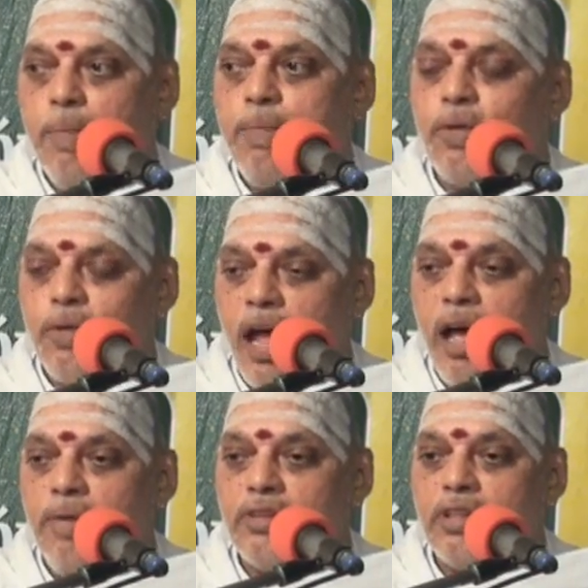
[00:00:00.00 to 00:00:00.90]
అప్పుడు
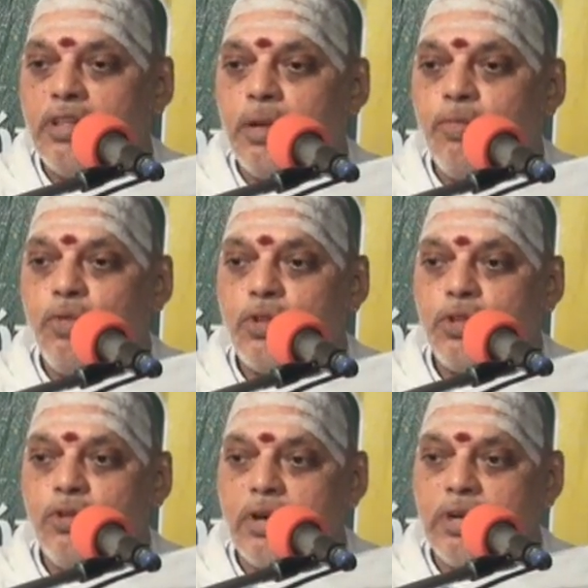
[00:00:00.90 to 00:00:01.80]

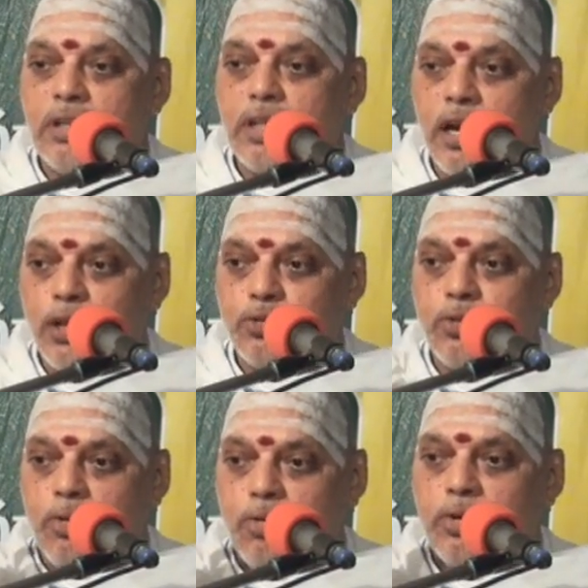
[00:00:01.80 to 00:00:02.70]
రామచంద్రమూర్తి యొక్క
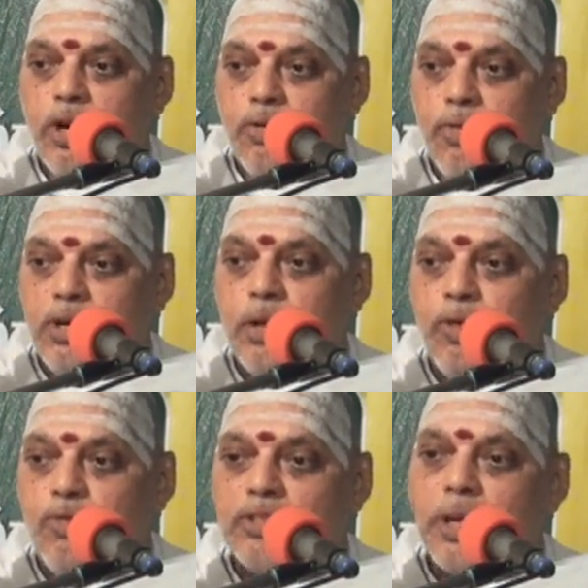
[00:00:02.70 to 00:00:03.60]
ధనస్సునకున్నటువంటి
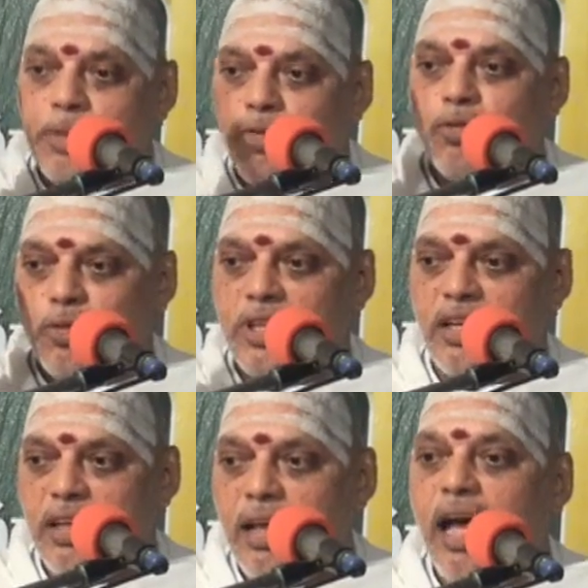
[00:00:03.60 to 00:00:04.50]
మువ్వ శబ్దం
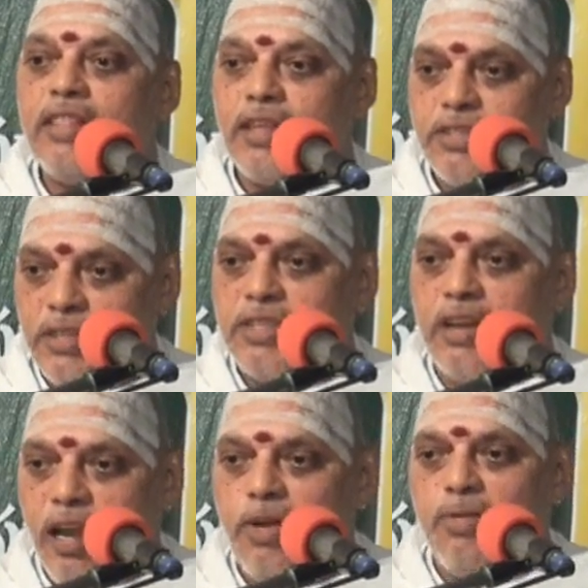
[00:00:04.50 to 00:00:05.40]
అవుతుంది అంత
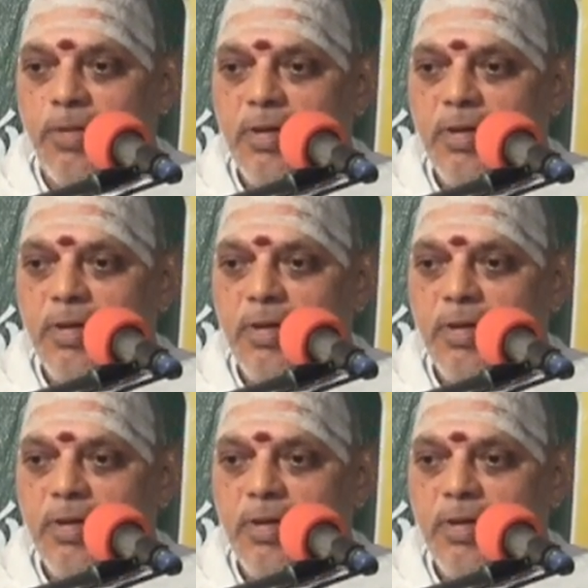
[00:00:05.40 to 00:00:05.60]
చేసినాడు